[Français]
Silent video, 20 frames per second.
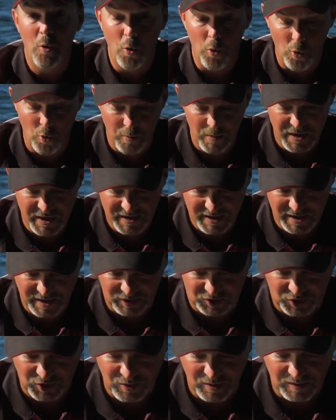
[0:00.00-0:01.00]

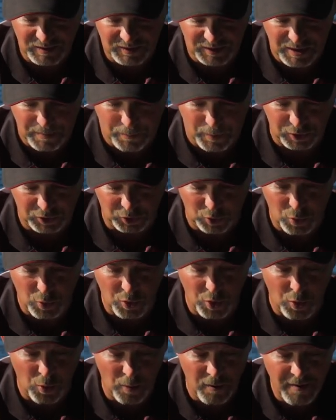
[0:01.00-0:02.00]
oubliez ça, c'est pas trop
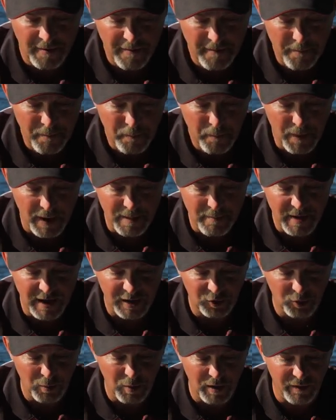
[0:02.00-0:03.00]
gros. Même
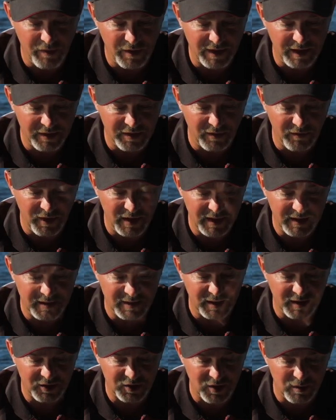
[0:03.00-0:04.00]
la
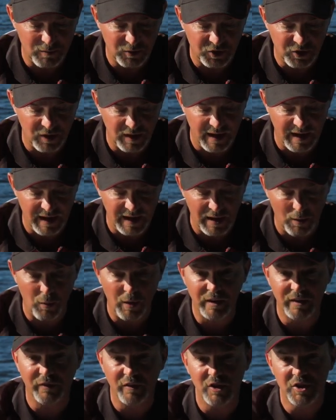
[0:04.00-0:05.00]
W90, comme ça, la,
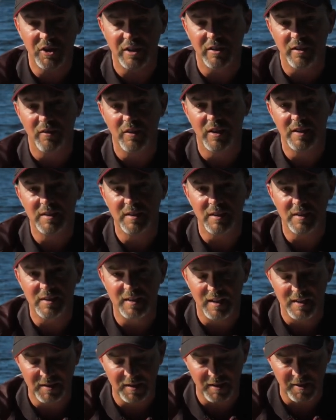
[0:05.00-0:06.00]
Whitefish 90,
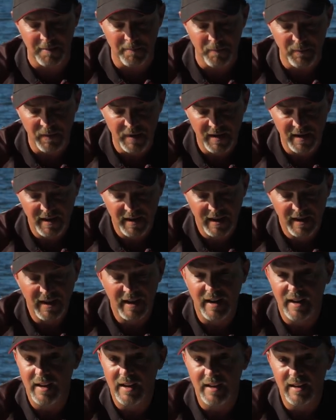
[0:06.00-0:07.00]
c'est-à-dire
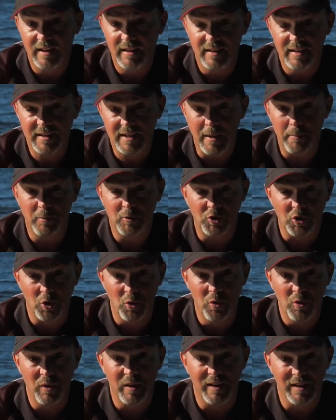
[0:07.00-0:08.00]
euh, capture
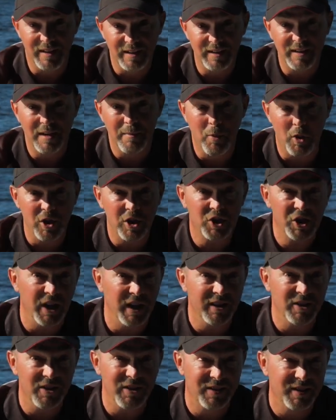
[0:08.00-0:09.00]
euh, des
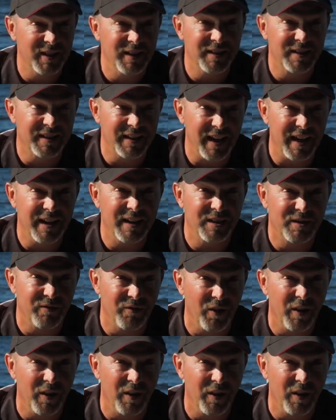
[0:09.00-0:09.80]
brochets de 10, 15,